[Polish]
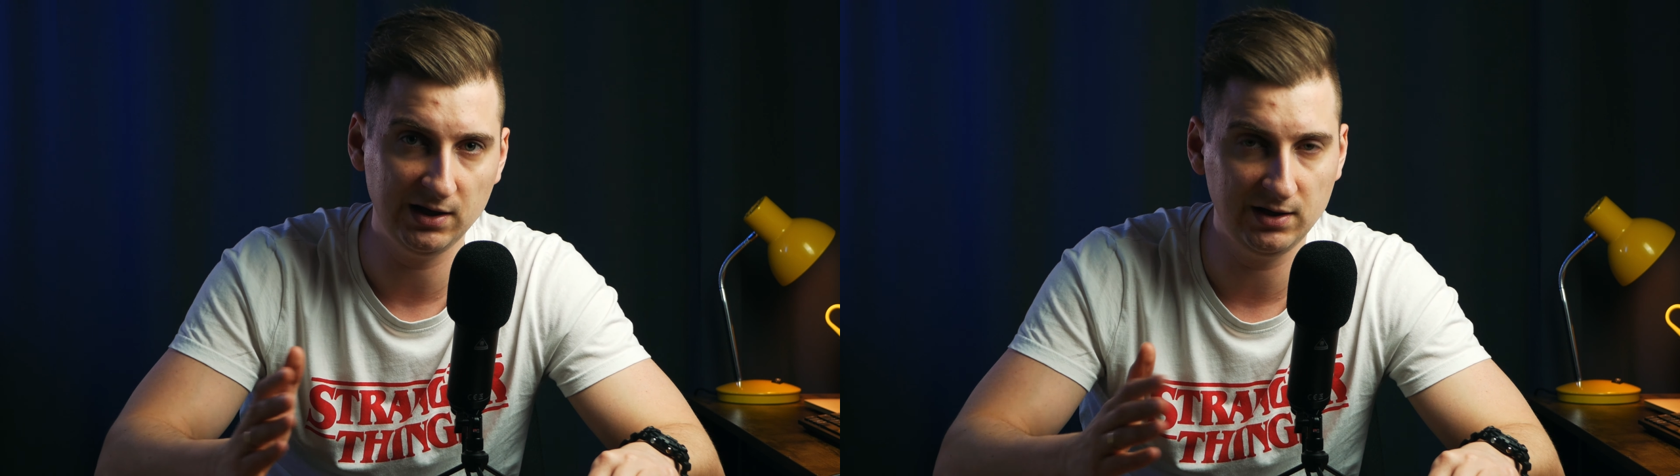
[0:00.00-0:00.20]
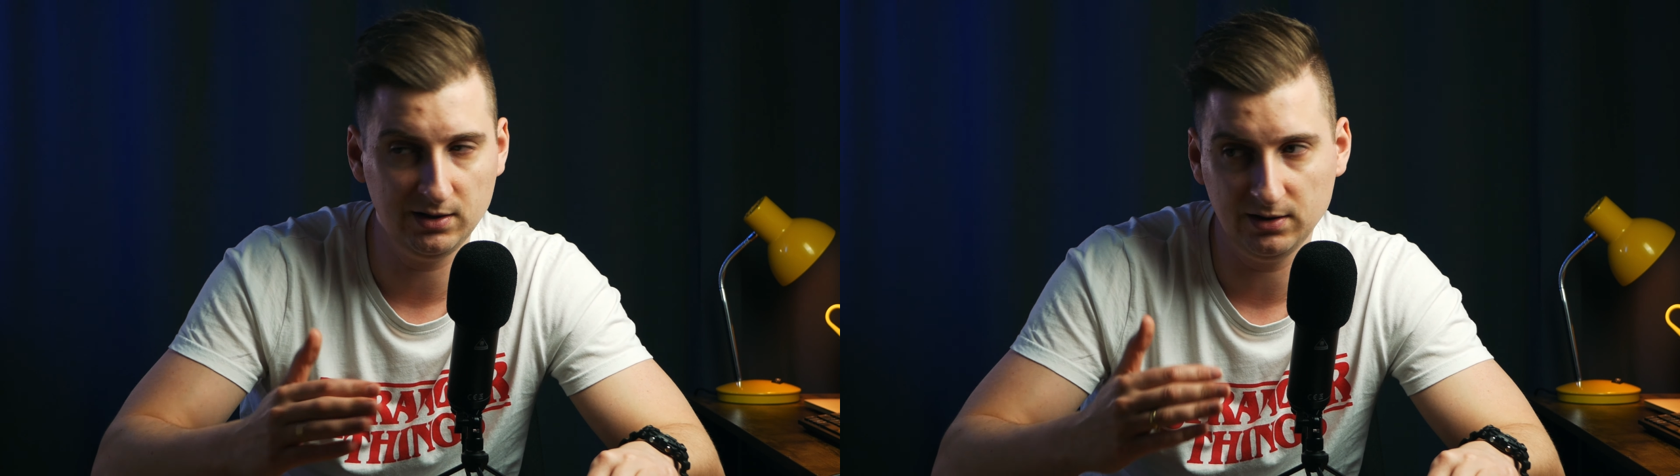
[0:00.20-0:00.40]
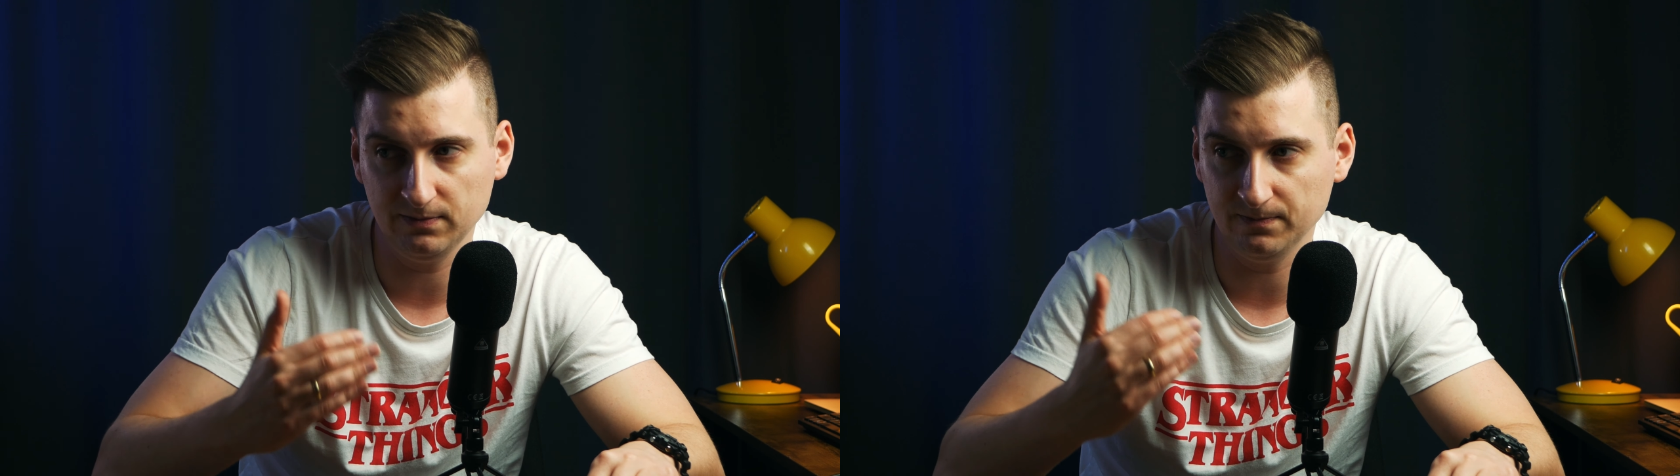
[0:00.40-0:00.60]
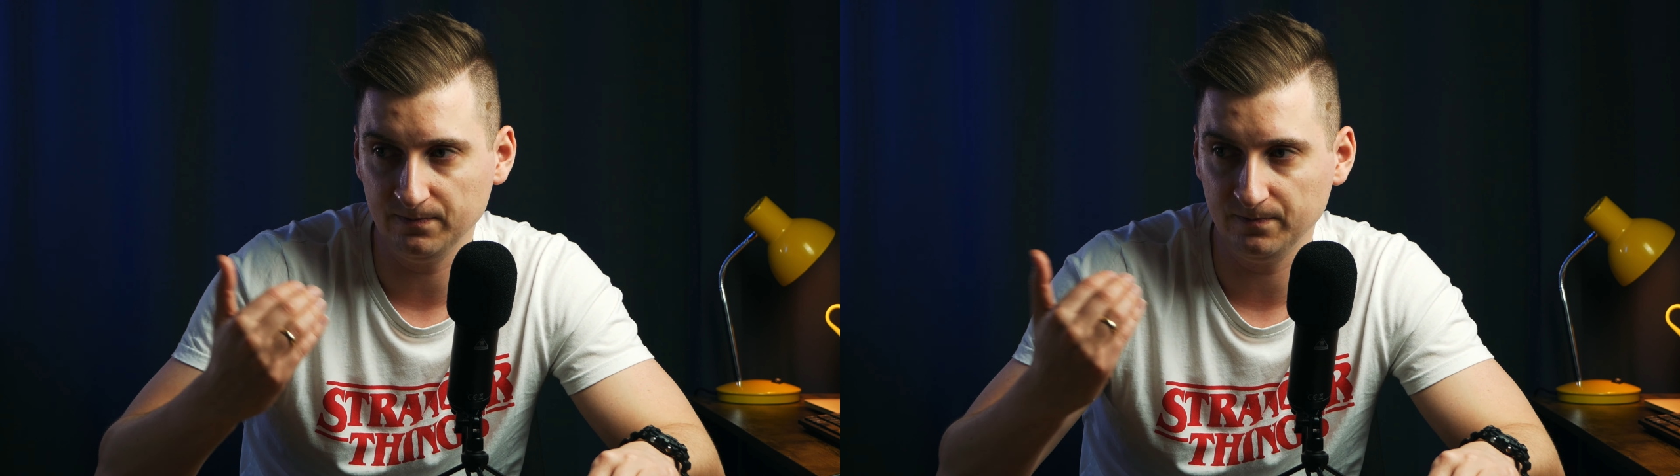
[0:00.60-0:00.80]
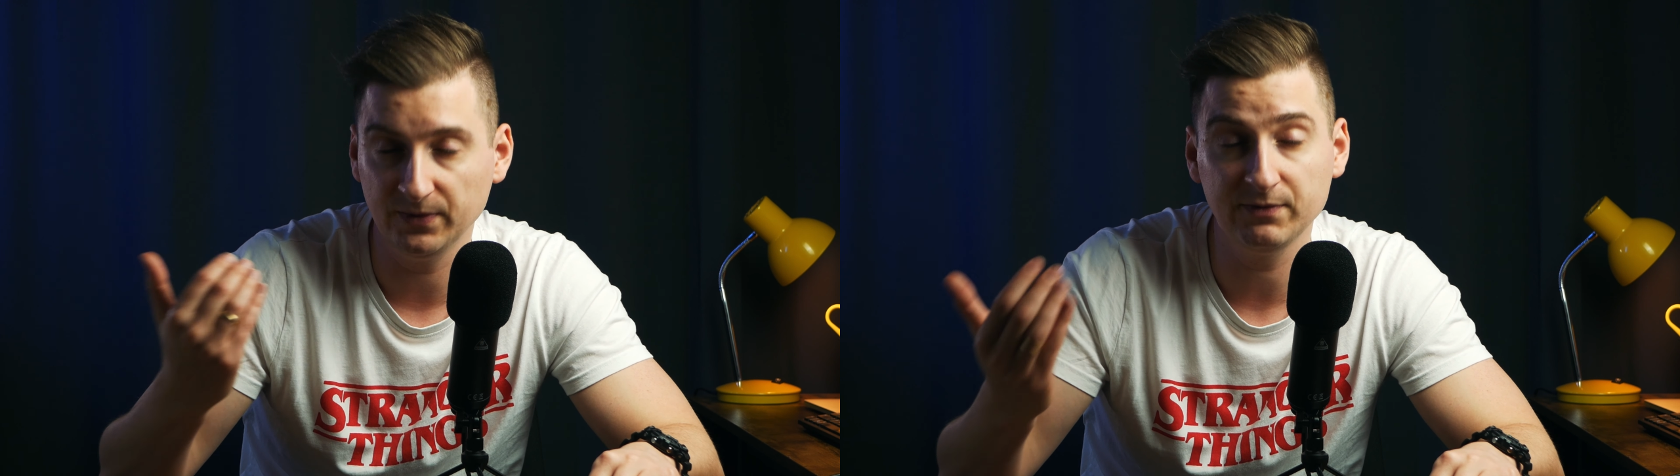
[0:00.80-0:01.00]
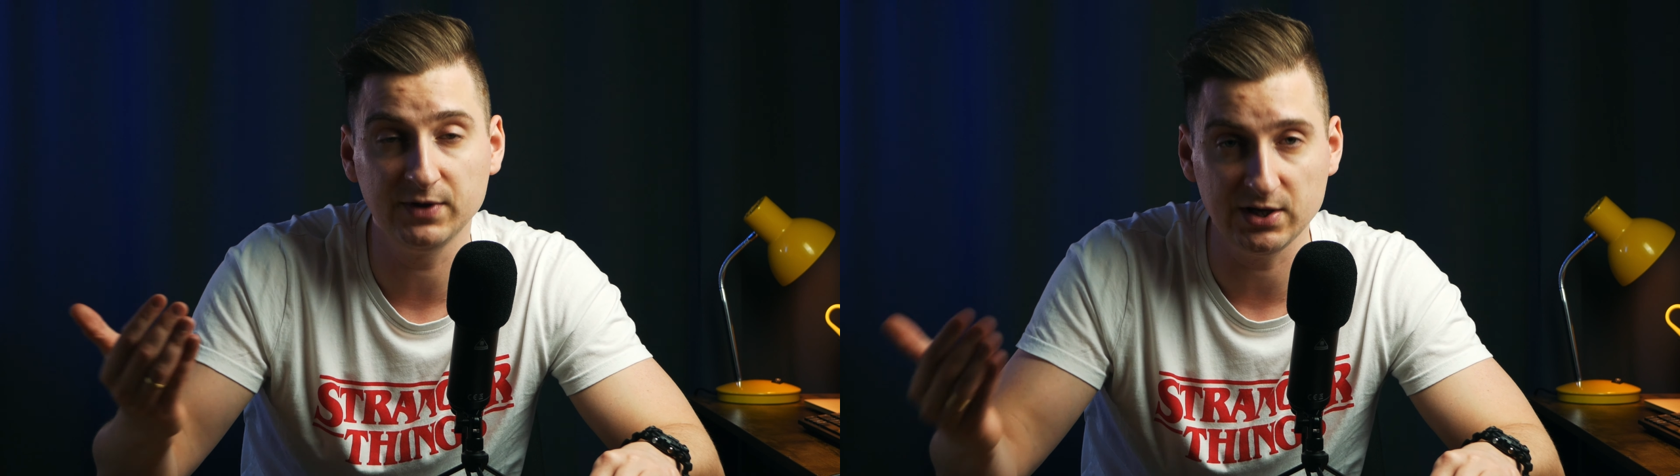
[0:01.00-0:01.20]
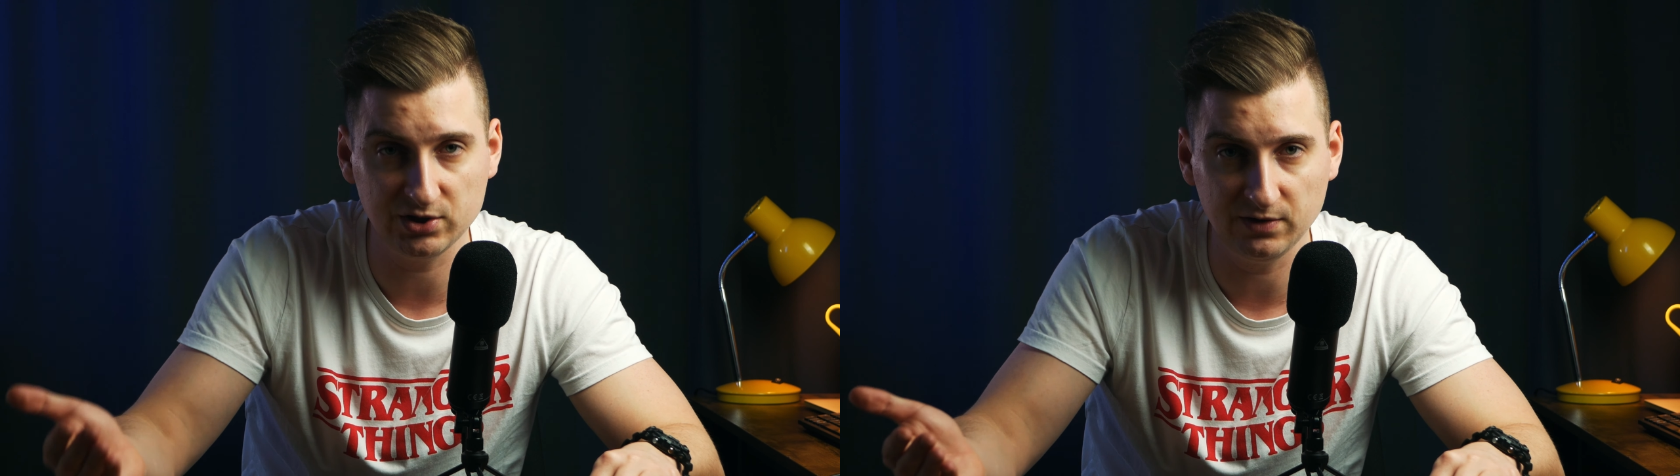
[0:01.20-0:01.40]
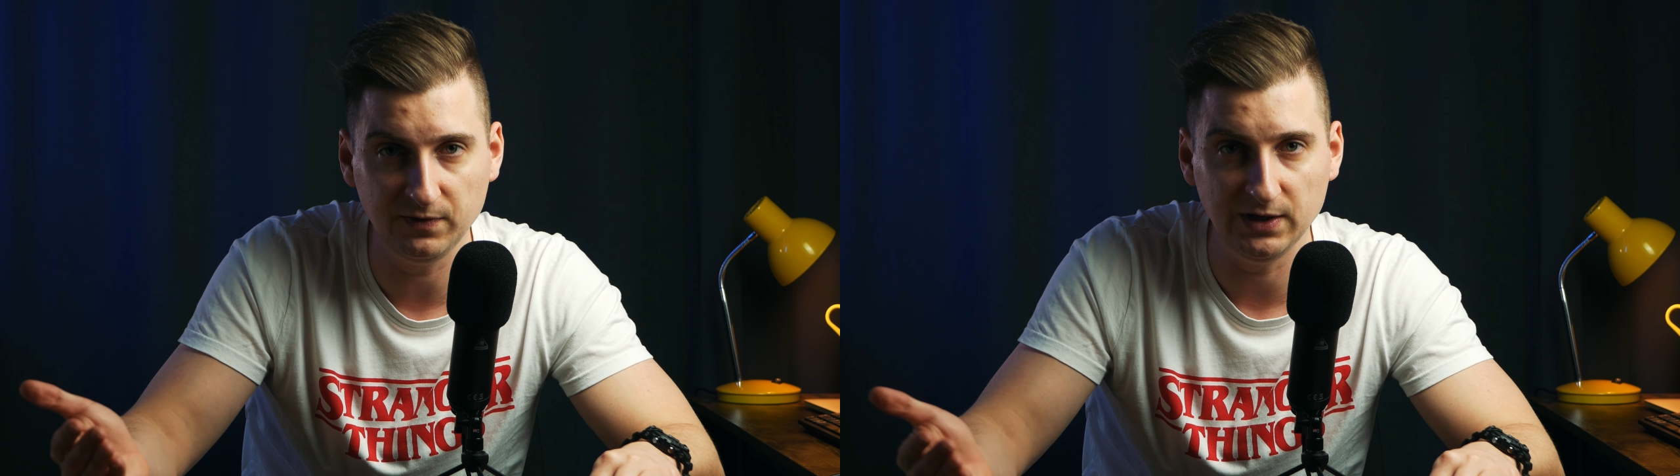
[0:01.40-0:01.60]
mm, w naszych
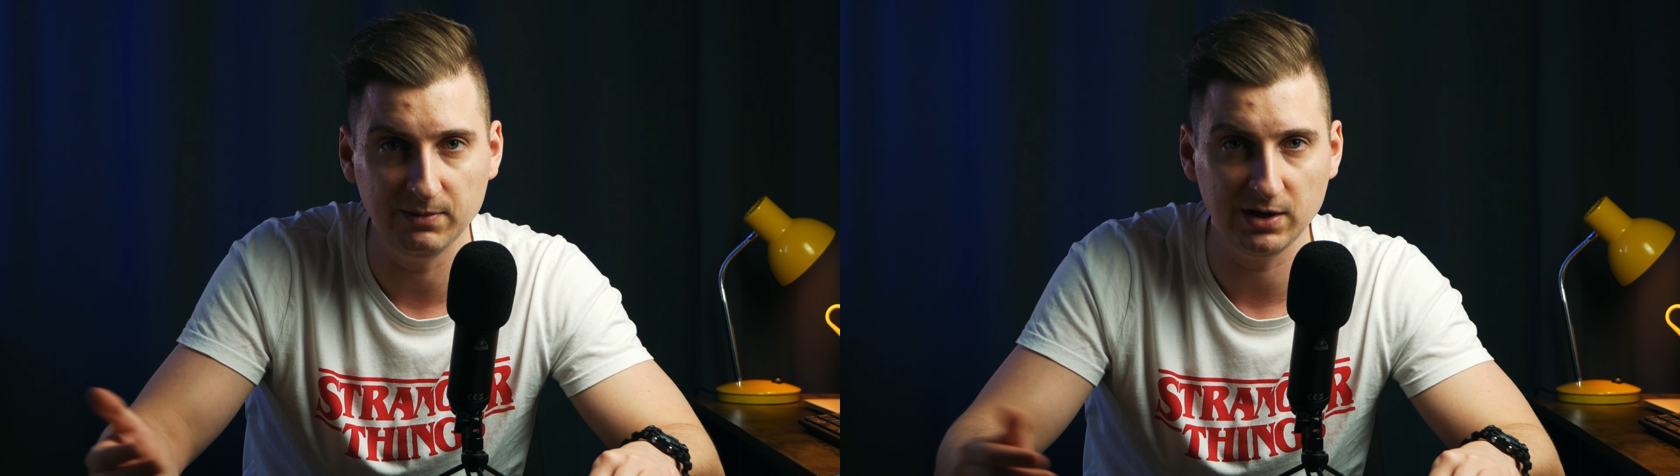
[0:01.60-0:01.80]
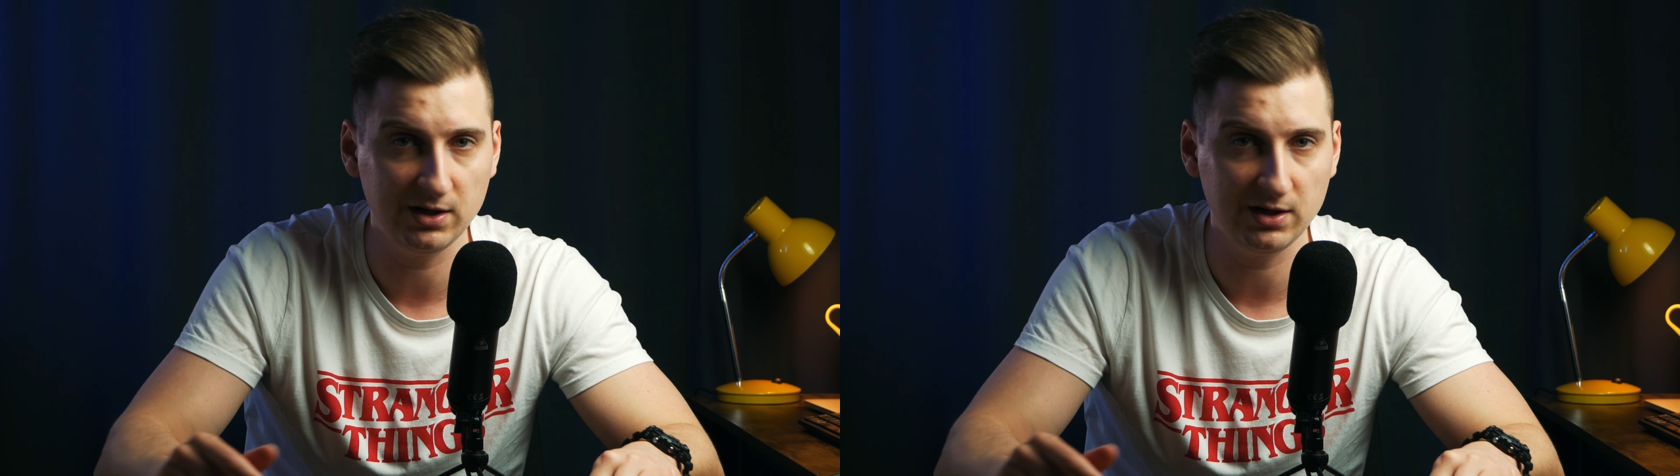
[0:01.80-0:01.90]
filmach.